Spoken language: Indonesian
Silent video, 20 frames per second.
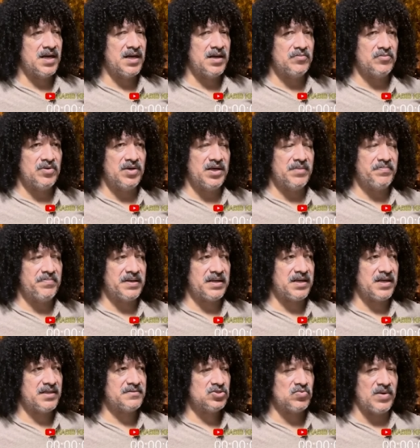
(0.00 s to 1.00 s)
alhamdulillah
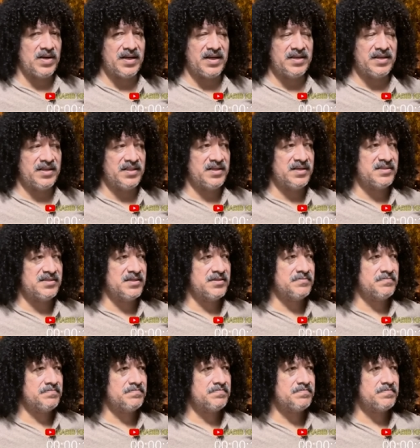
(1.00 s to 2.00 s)
berkat suara
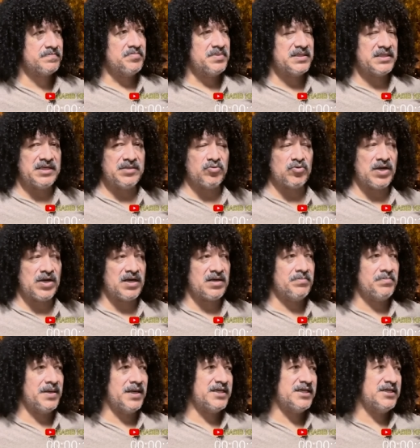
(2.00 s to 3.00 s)
netizen bisa dibuka
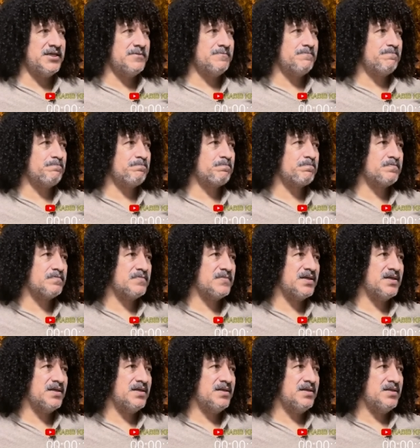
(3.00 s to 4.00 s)
kembali.
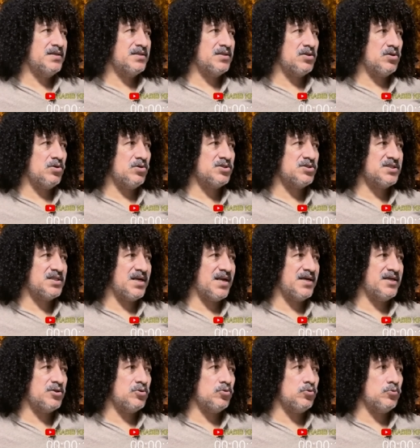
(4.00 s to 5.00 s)
Terus
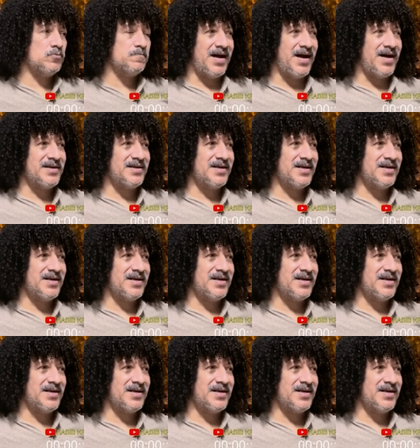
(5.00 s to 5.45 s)
setelah itu ada